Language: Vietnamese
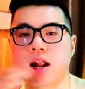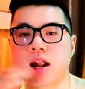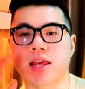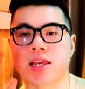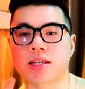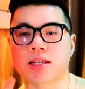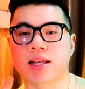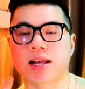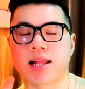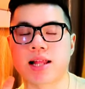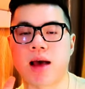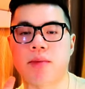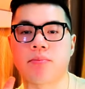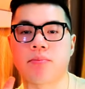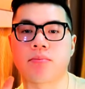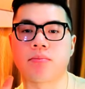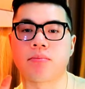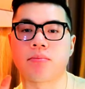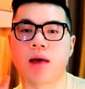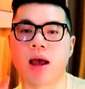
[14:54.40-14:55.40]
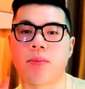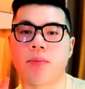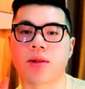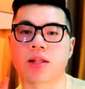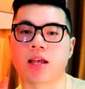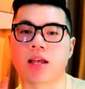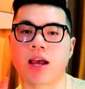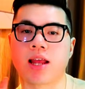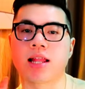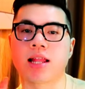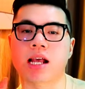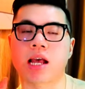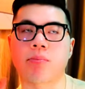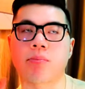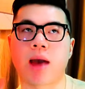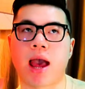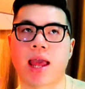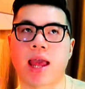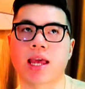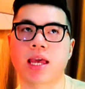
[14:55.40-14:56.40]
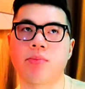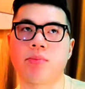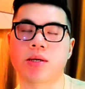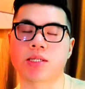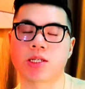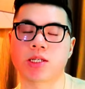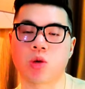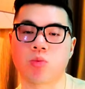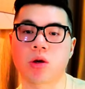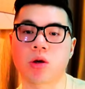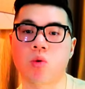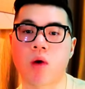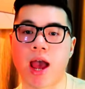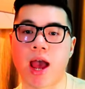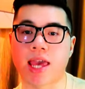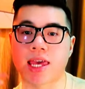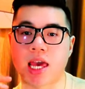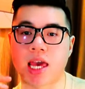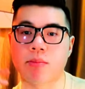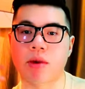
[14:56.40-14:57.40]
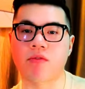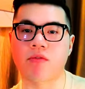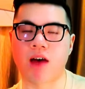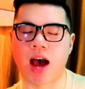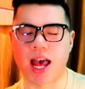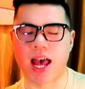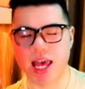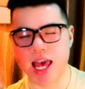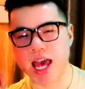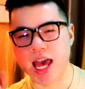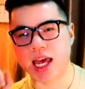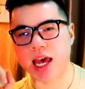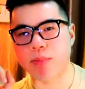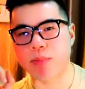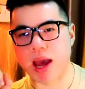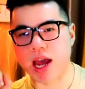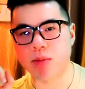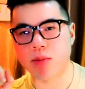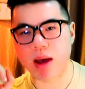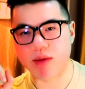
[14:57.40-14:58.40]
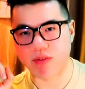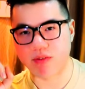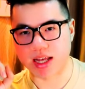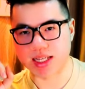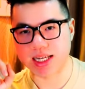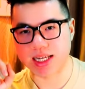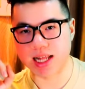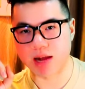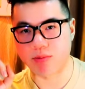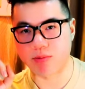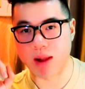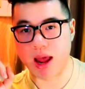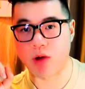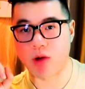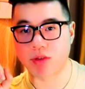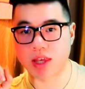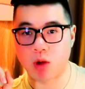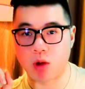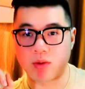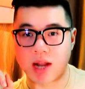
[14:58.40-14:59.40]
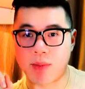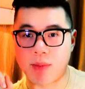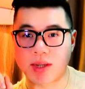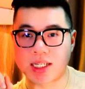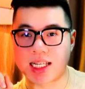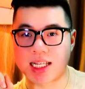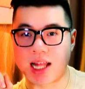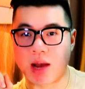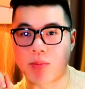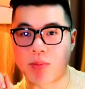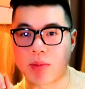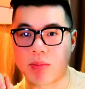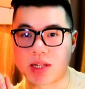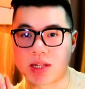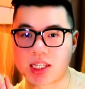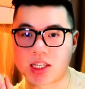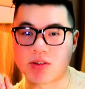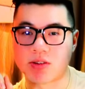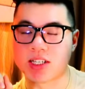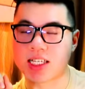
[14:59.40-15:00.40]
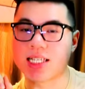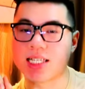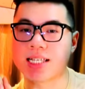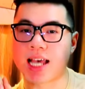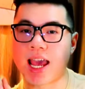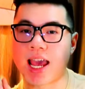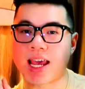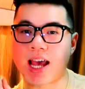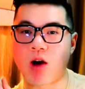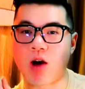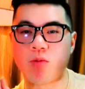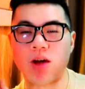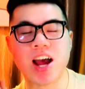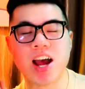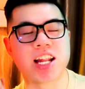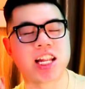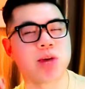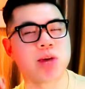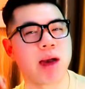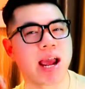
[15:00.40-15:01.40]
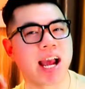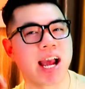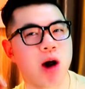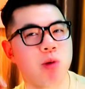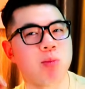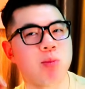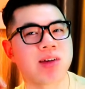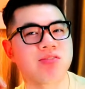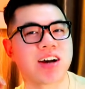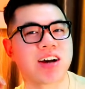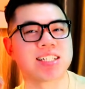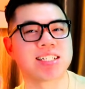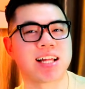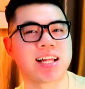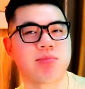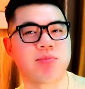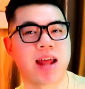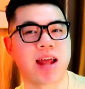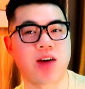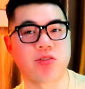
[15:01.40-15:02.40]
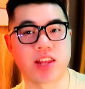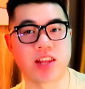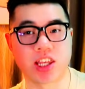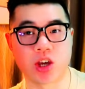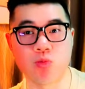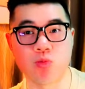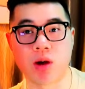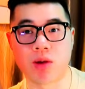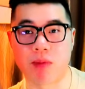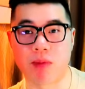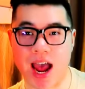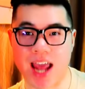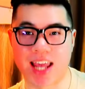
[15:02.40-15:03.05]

đó là những sai lầm mà mình nghĩ là các bạn khi mà sử dụng nước hoa dễ mắc phải các bạn có mắc phải sai lầm nào trong năm cái sai lầm mà mình chưa chia sẻ hay không nếu bạn không mắc phải sai lầm nào thì chúc mừng